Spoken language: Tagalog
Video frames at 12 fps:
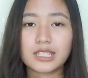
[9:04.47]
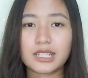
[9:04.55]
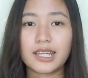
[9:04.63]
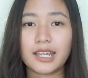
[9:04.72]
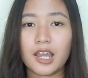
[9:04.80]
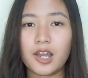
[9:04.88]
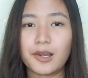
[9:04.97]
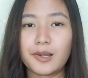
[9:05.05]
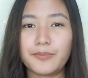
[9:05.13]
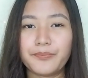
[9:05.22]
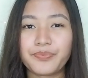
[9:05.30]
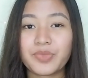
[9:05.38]
kasi
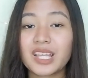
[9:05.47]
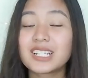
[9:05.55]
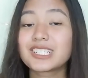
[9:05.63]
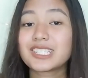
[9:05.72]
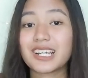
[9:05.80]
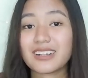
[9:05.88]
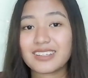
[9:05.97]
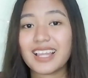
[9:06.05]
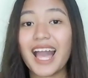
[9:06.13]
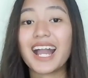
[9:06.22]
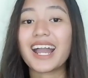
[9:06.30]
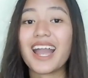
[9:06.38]
um, share ko
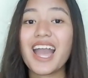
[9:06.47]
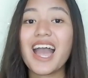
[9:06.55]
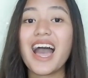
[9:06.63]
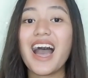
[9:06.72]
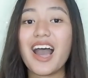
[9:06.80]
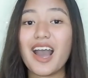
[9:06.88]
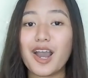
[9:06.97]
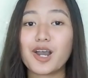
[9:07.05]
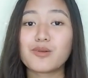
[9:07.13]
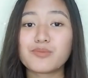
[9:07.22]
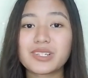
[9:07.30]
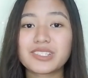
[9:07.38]
lang
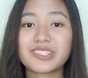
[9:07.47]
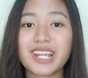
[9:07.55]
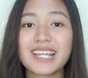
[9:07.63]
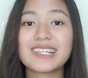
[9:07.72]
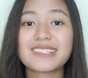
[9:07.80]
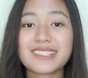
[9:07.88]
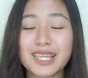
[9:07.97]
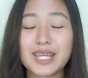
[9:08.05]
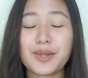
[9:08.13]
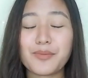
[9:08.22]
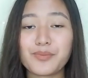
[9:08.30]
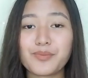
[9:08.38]
um,
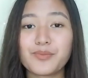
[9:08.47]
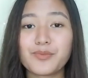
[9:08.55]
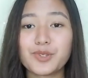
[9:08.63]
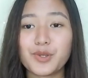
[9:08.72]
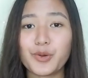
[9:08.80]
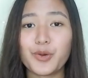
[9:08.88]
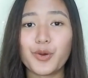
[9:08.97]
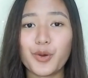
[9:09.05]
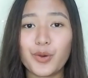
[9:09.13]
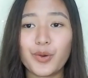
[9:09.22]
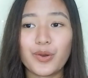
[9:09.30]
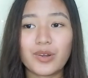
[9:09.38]
trisem
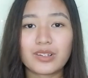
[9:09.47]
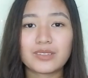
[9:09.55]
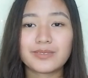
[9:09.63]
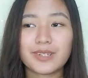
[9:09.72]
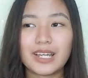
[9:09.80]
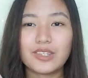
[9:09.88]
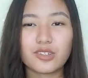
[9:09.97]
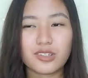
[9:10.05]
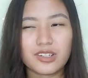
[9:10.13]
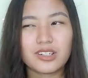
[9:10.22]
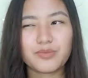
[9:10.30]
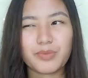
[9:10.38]
yung ano
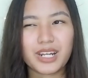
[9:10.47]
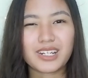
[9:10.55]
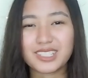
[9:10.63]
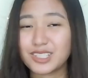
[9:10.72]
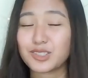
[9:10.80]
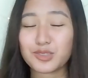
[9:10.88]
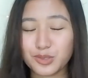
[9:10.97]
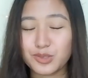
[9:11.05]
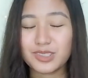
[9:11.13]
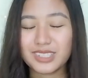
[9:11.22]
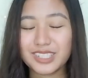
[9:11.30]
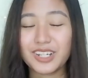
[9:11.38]
ko, parang sa
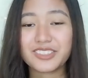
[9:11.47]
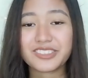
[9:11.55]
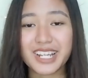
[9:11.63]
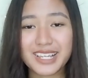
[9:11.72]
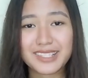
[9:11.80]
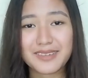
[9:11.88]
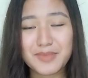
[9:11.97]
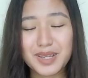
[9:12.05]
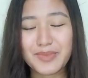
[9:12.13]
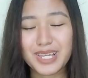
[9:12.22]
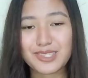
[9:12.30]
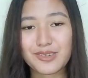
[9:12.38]
school yon trisem
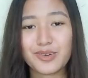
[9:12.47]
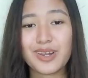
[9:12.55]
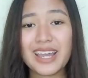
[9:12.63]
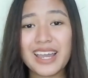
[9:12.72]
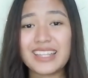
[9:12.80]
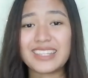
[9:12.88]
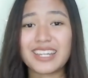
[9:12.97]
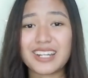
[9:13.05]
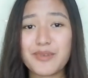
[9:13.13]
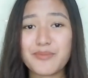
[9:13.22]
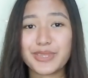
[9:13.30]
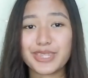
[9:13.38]
kami. So,
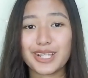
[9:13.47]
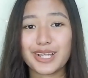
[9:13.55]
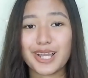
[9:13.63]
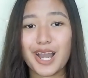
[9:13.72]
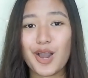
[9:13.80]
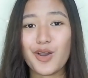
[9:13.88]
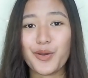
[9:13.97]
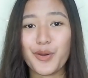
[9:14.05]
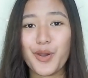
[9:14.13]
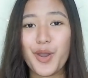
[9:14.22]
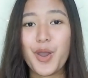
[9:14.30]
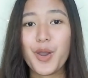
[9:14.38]
nahirapan talaga
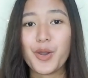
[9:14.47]
ako